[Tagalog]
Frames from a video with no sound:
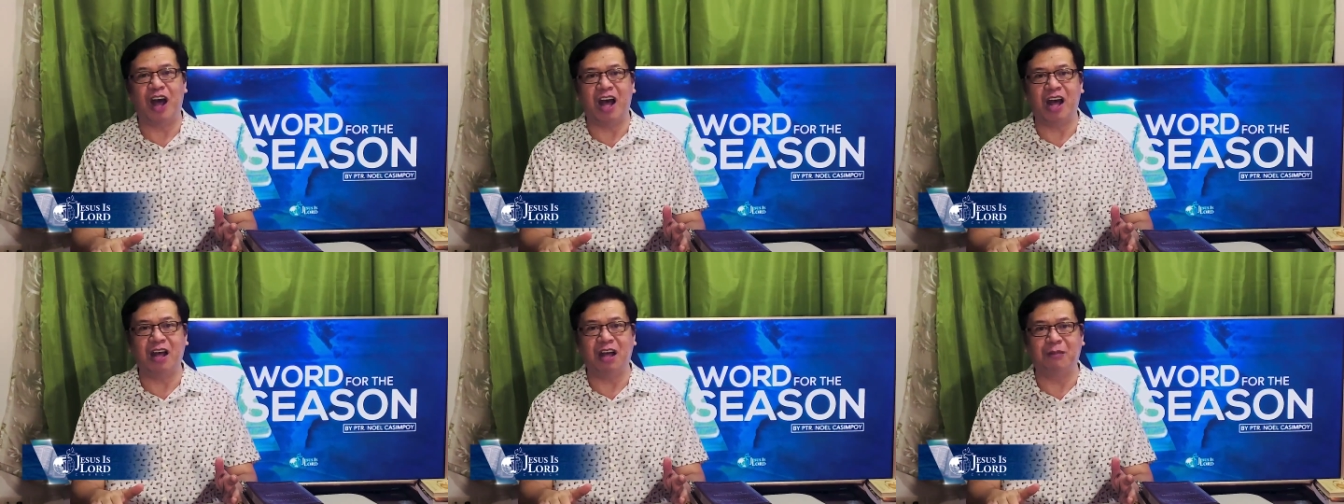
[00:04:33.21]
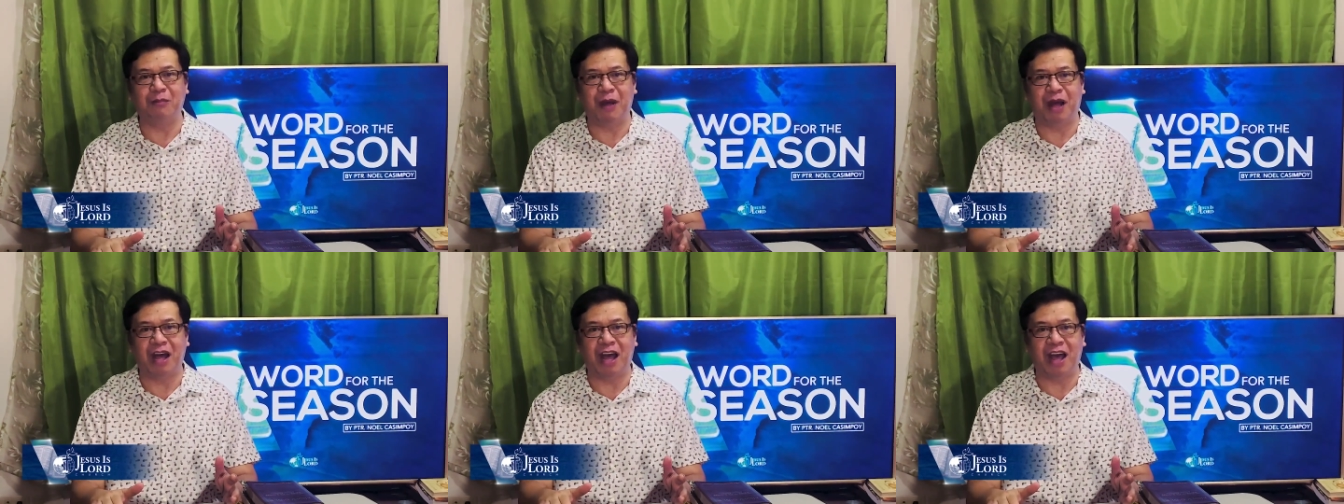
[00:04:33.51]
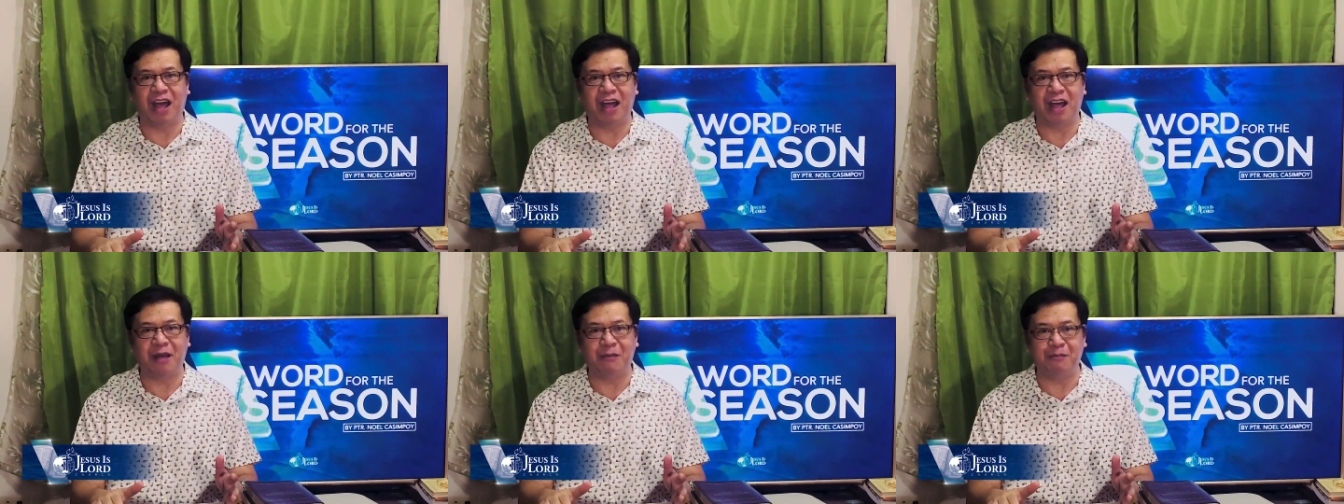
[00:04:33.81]
ang
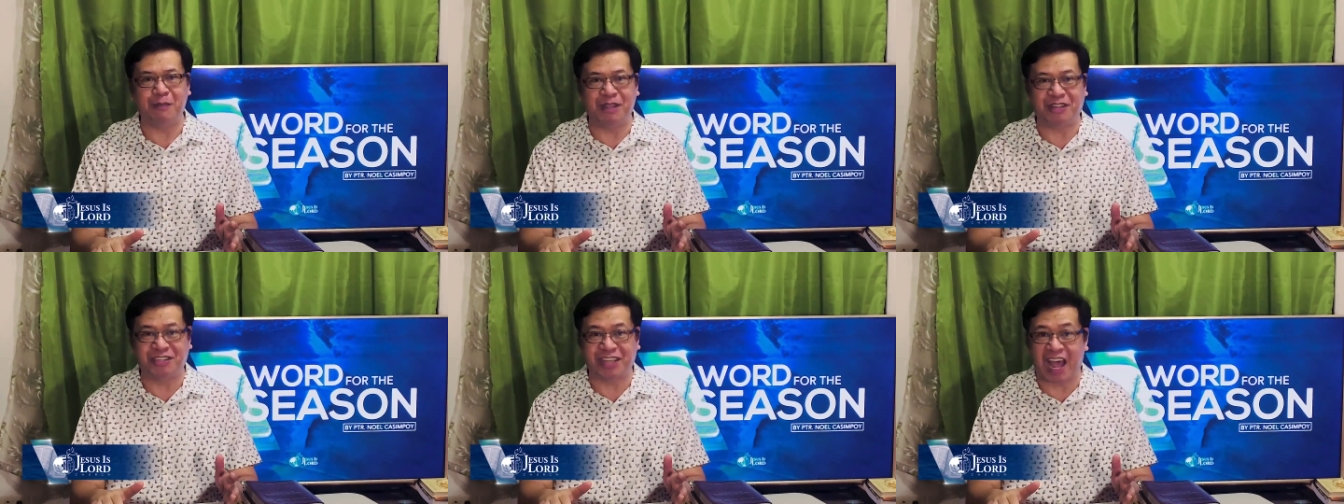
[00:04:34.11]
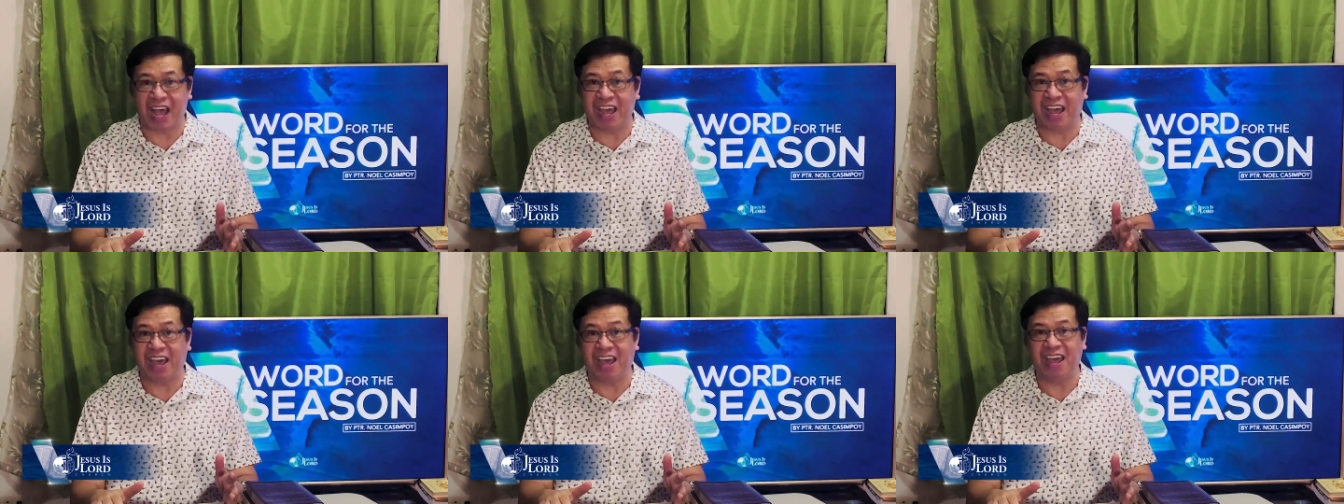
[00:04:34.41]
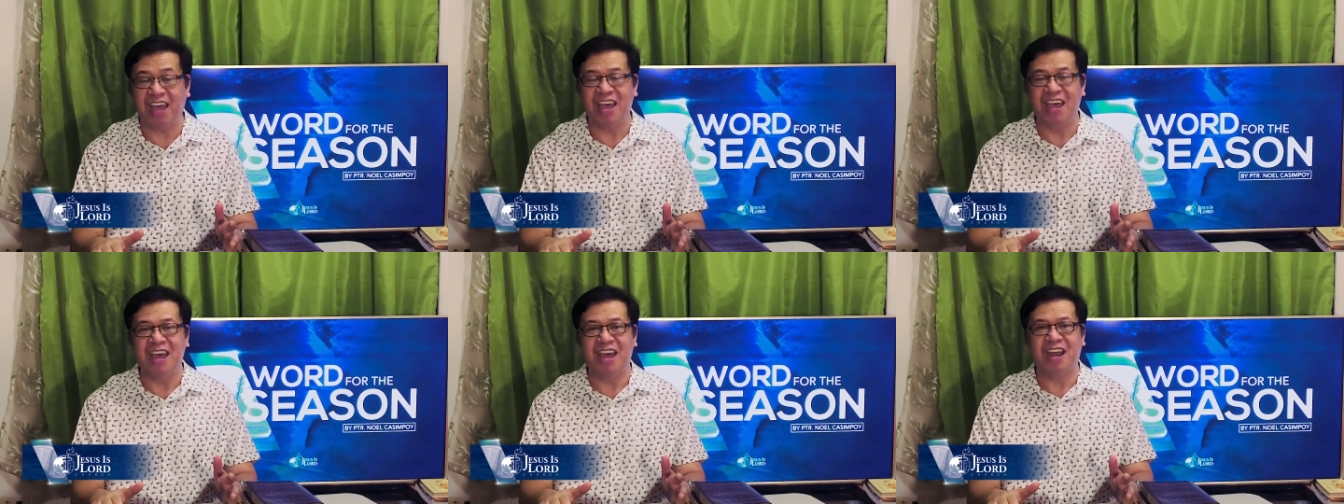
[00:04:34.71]
mga
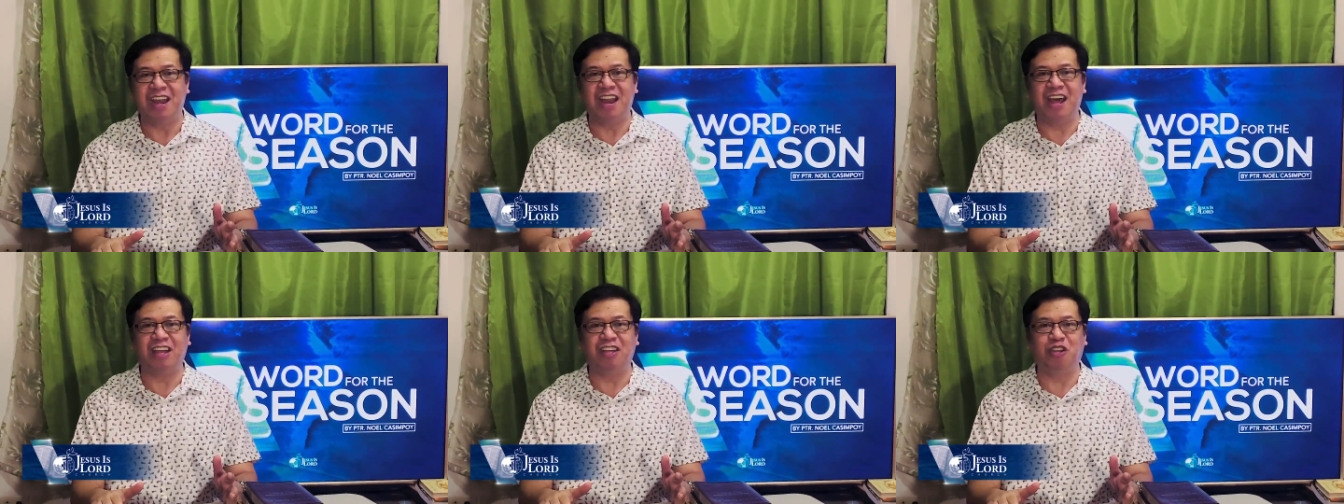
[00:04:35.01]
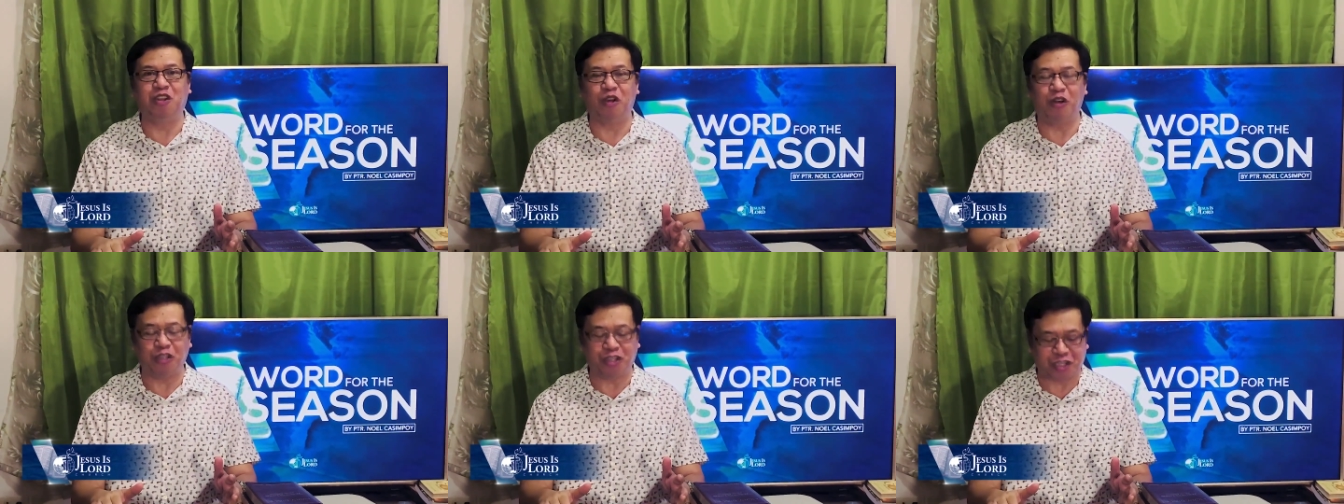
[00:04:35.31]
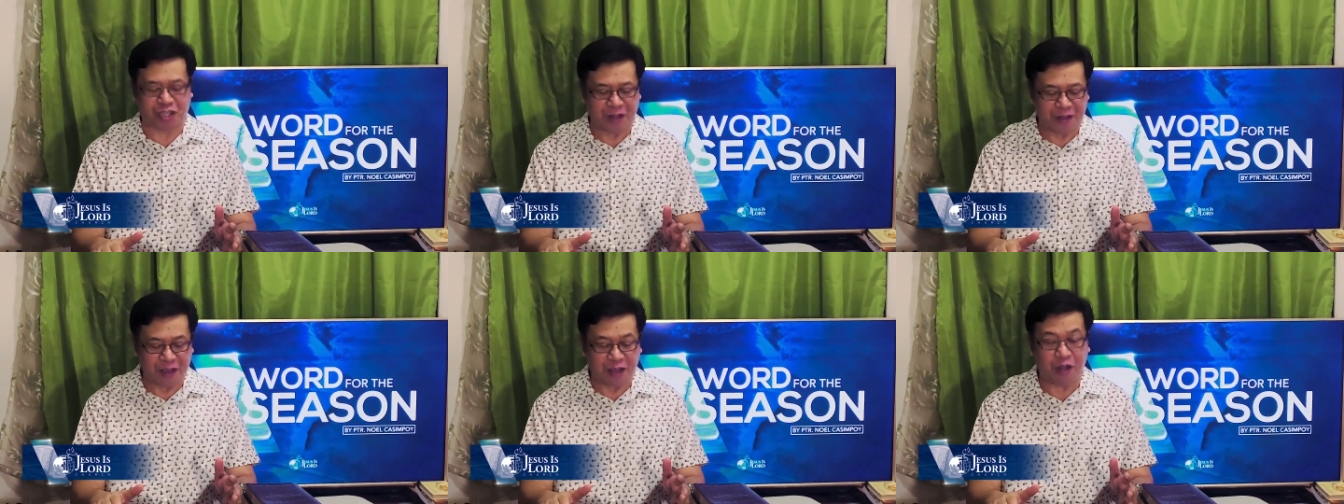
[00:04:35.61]
mensahe ng
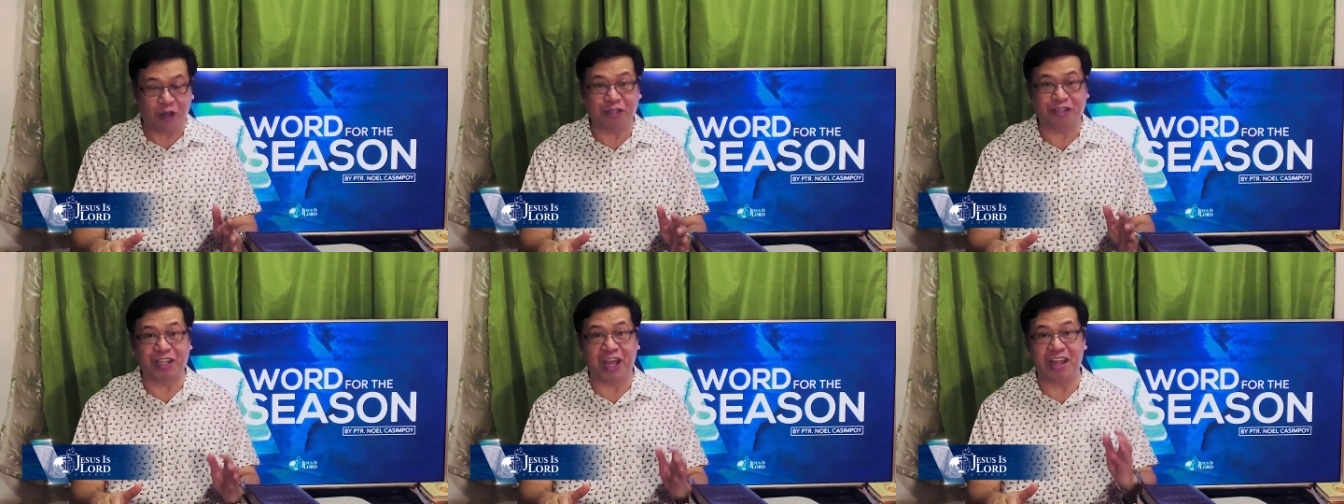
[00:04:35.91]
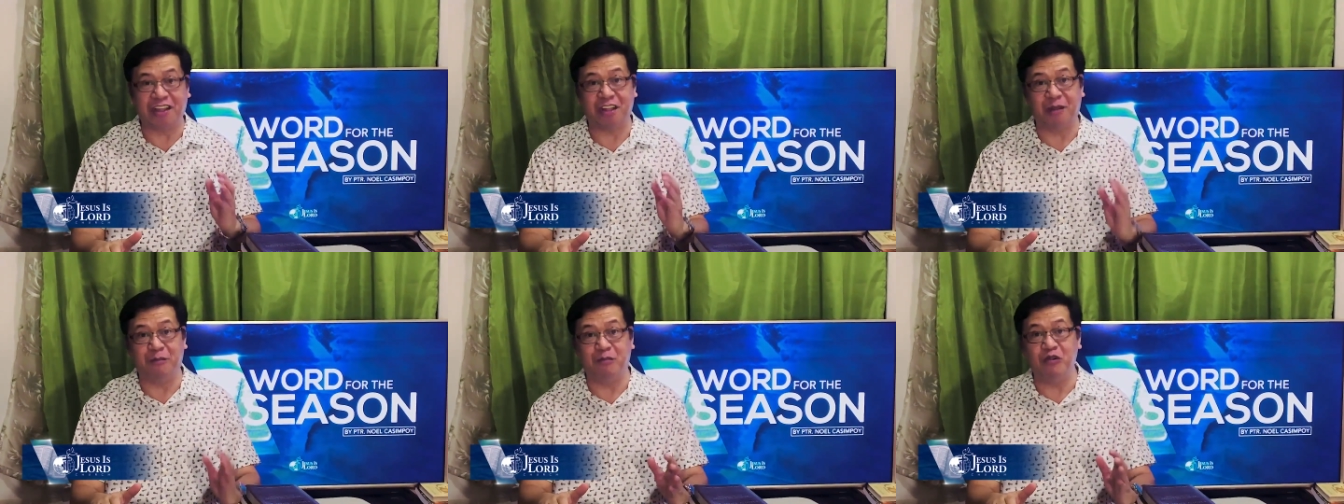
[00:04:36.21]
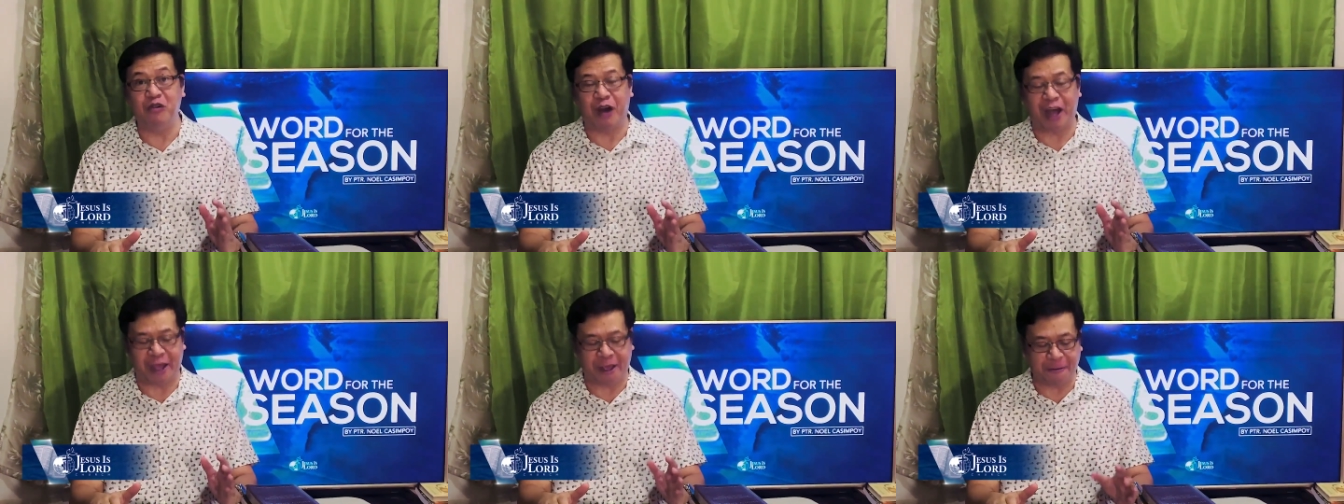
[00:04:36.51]
Diyos no, sa ating
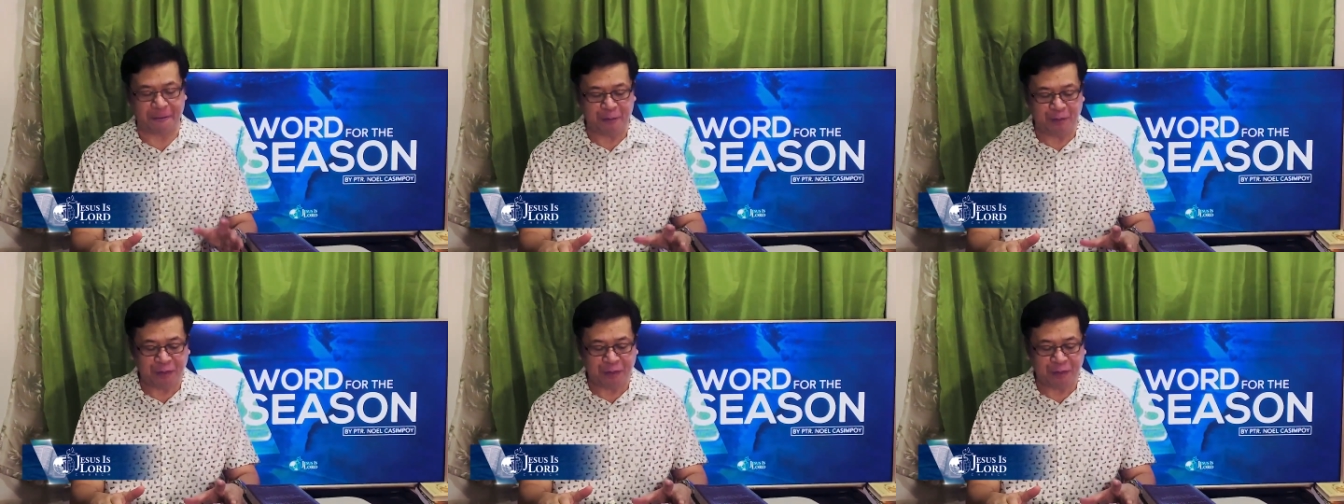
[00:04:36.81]
buhay.